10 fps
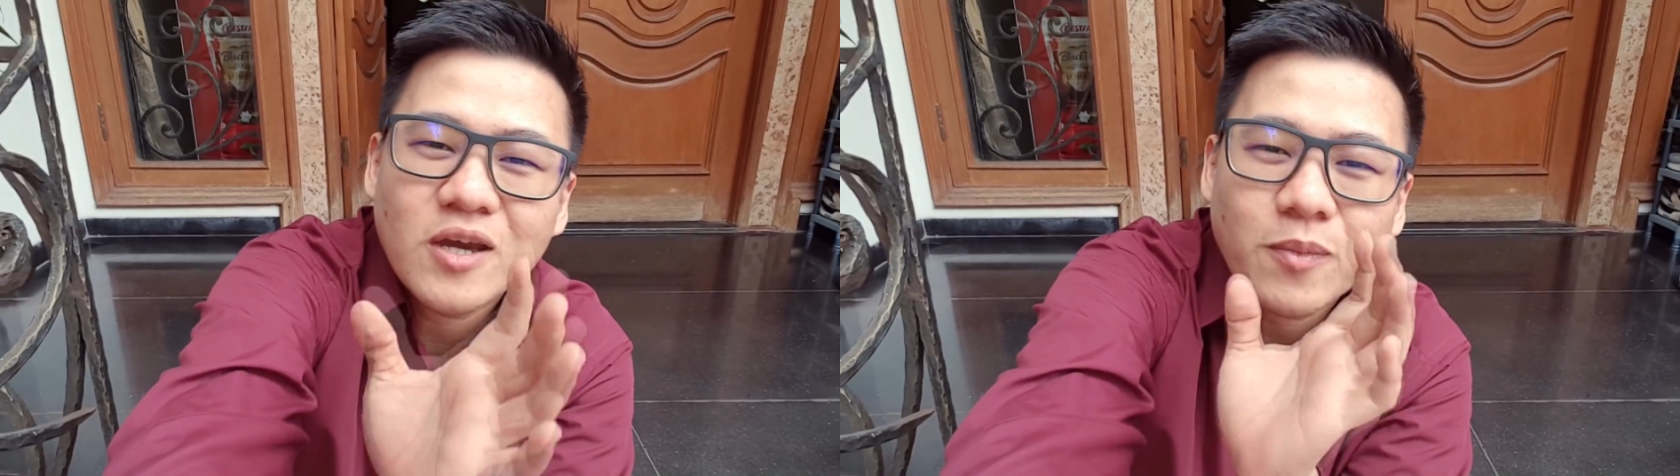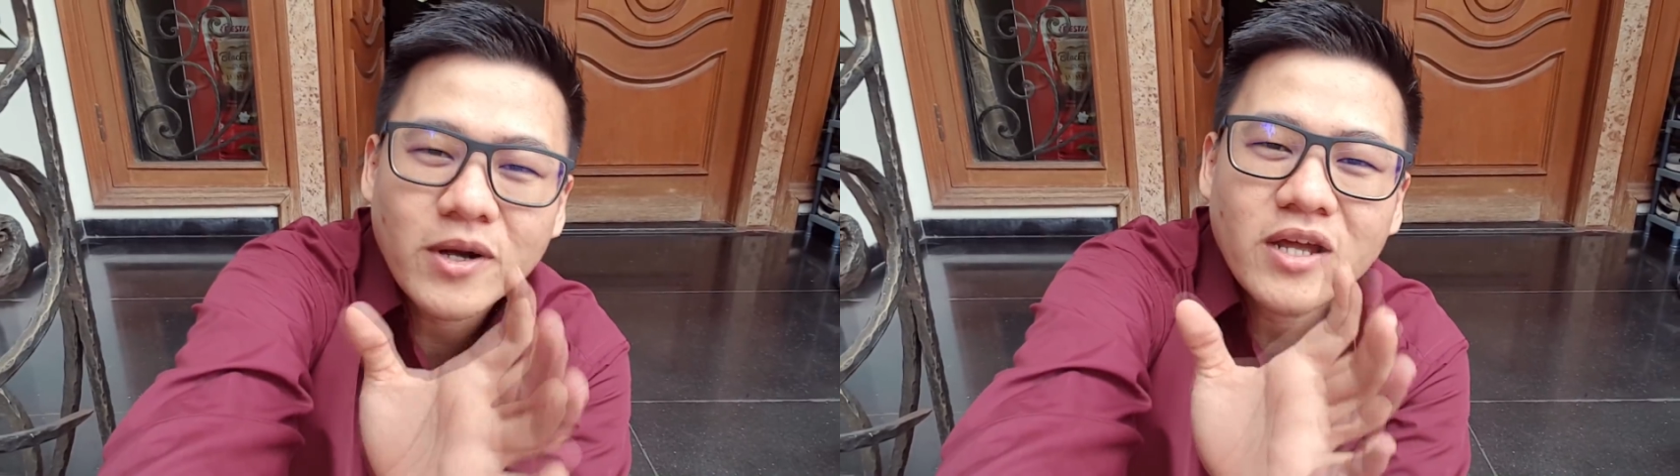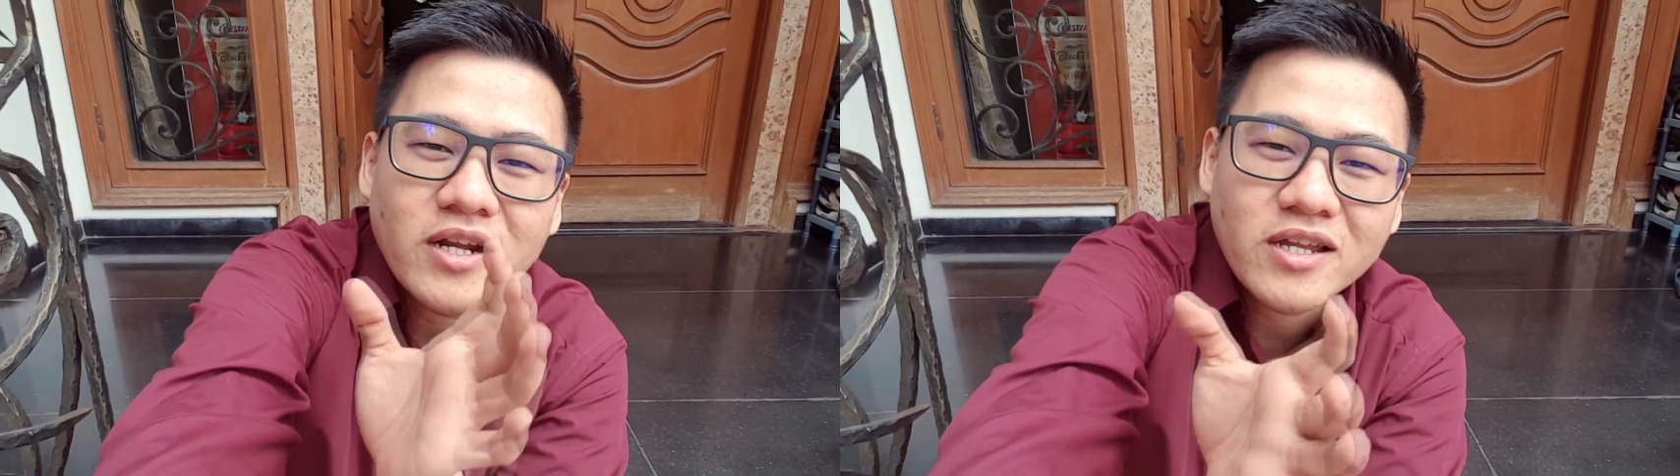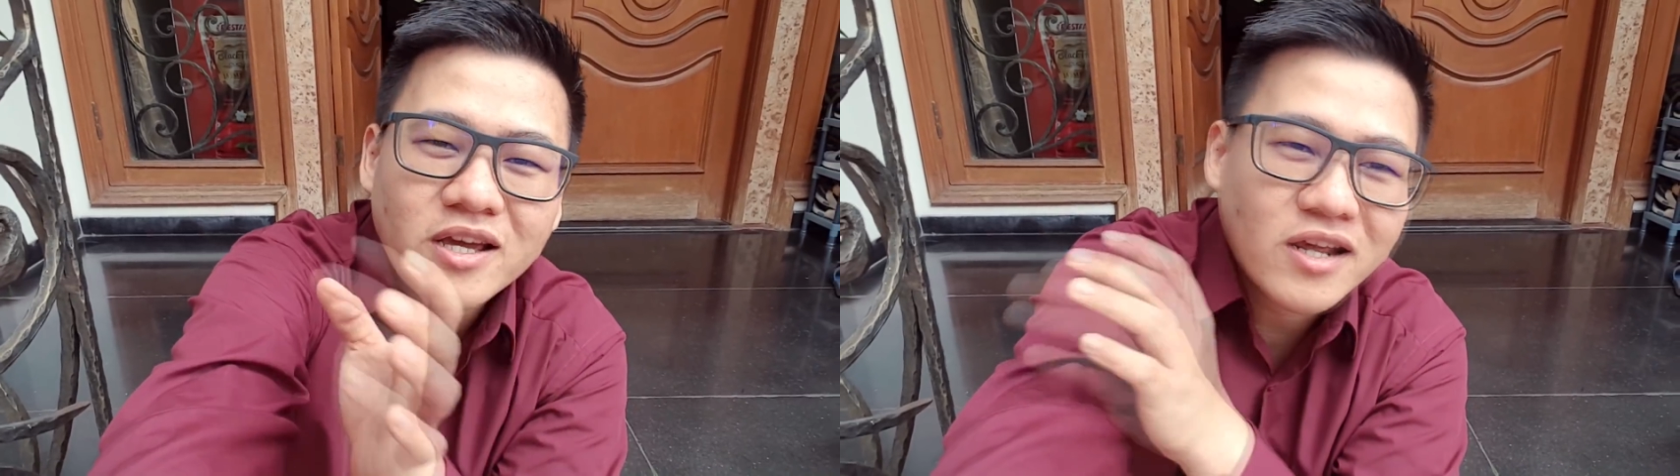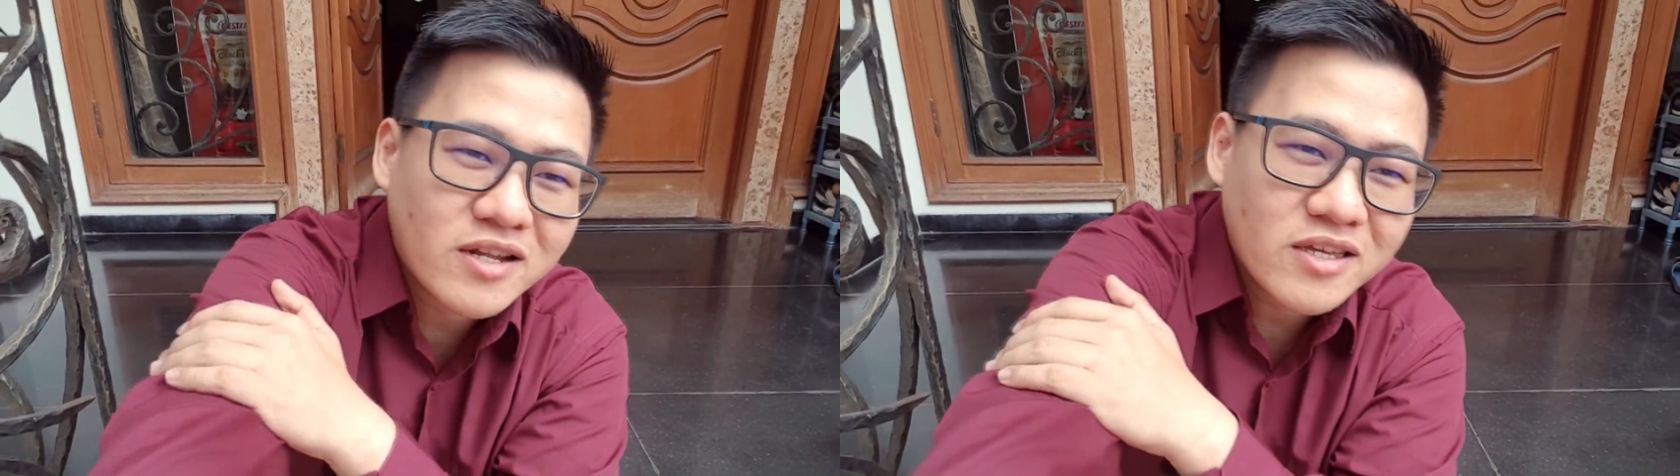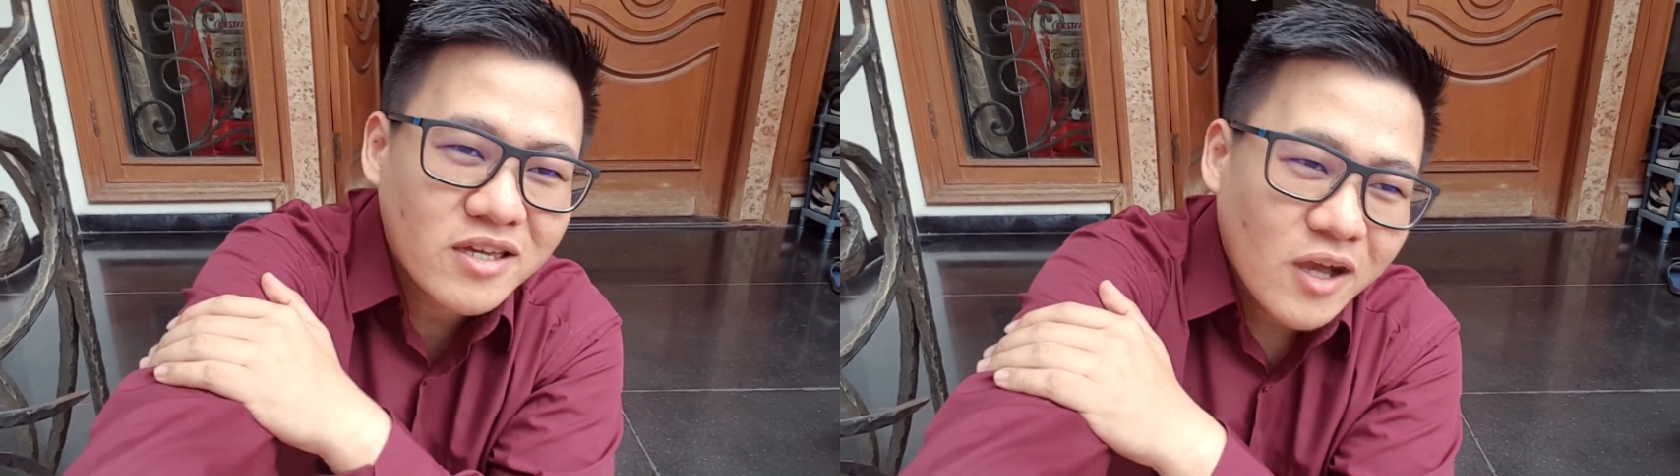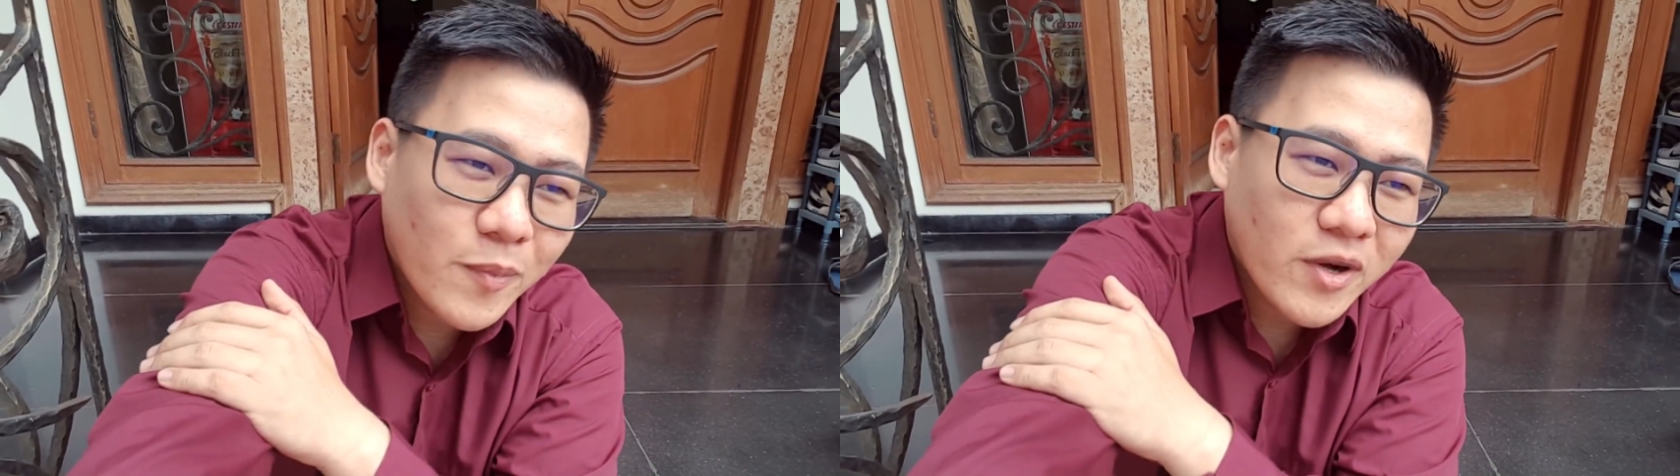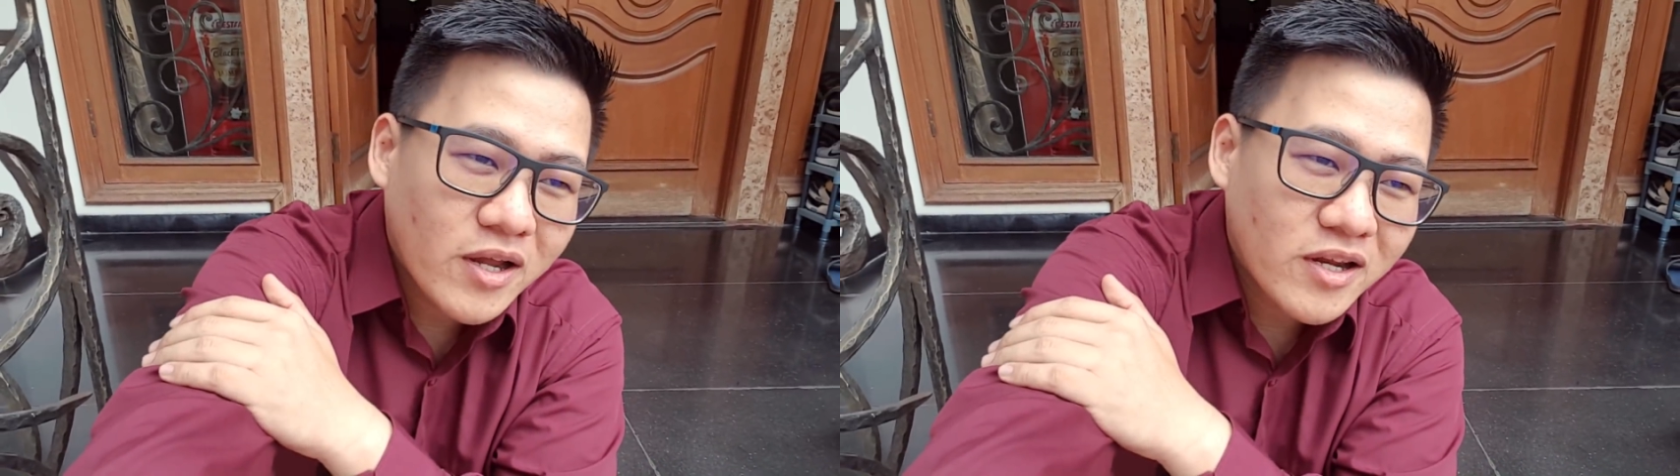nggak pernah ada di hierarki nggak
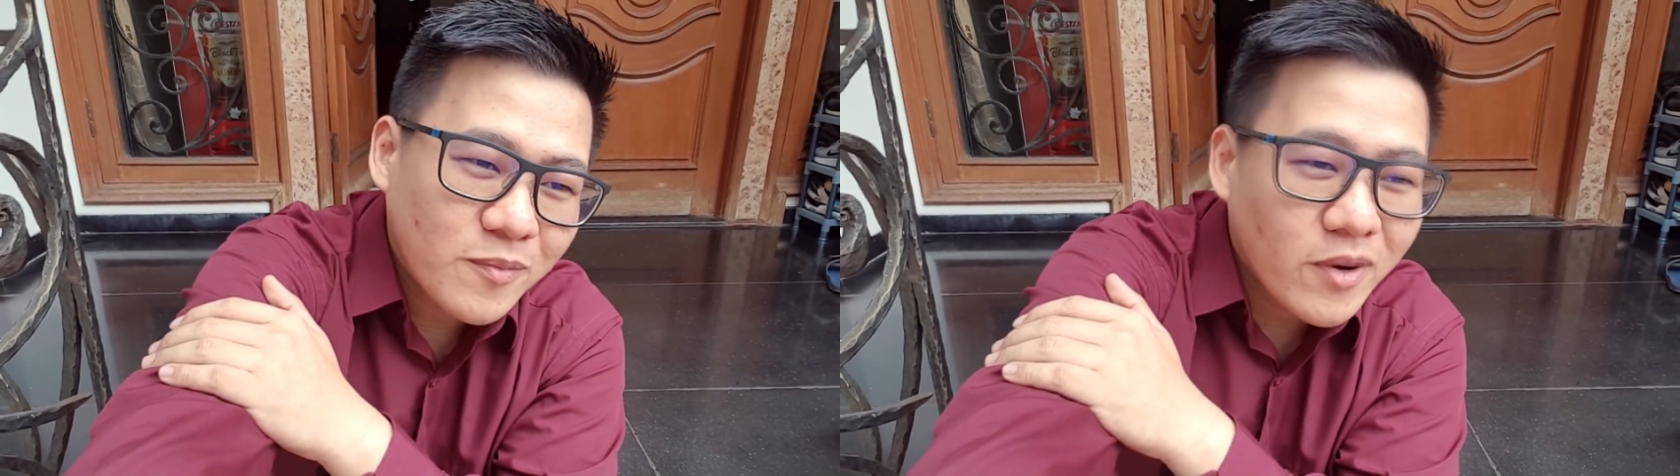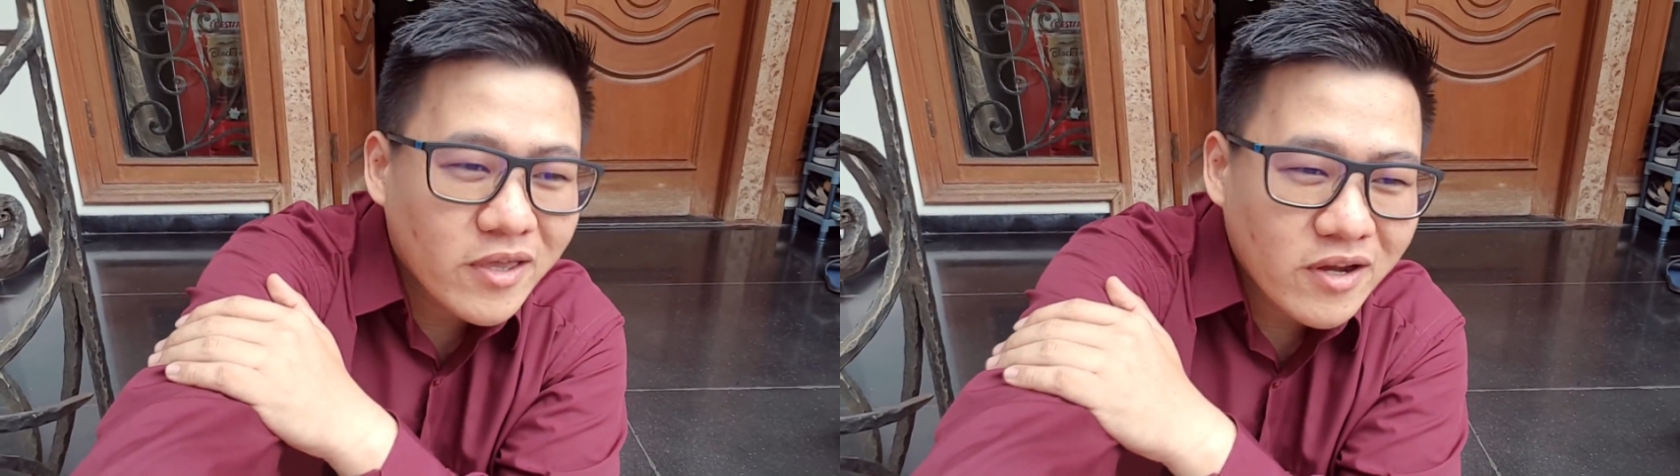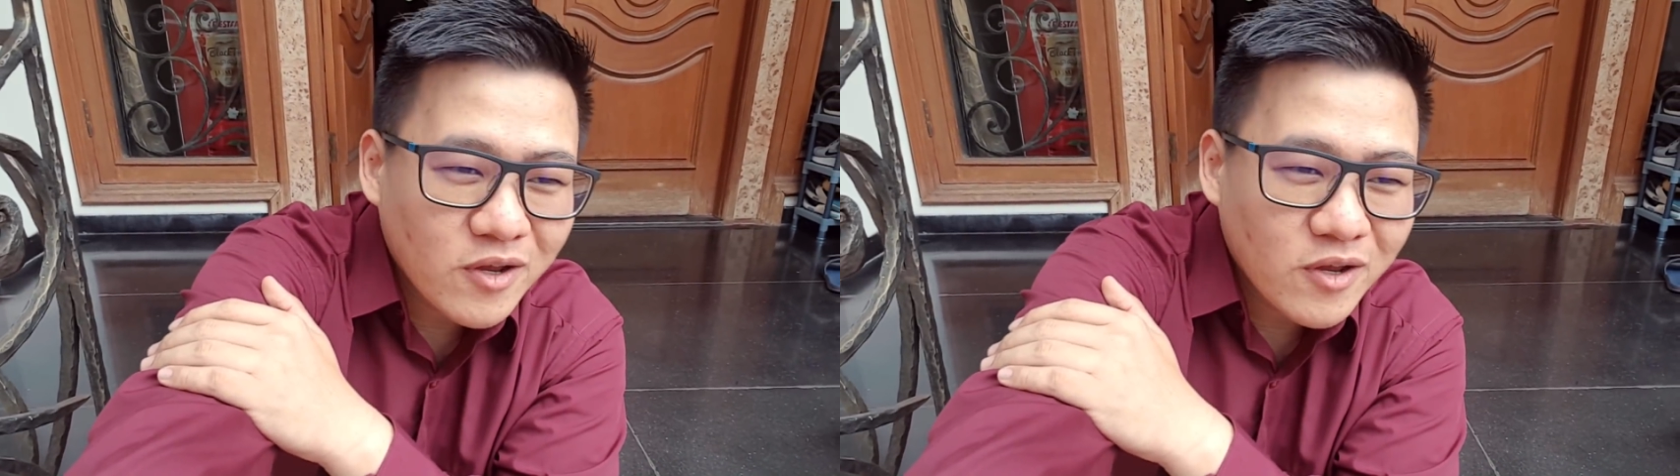pernah ada player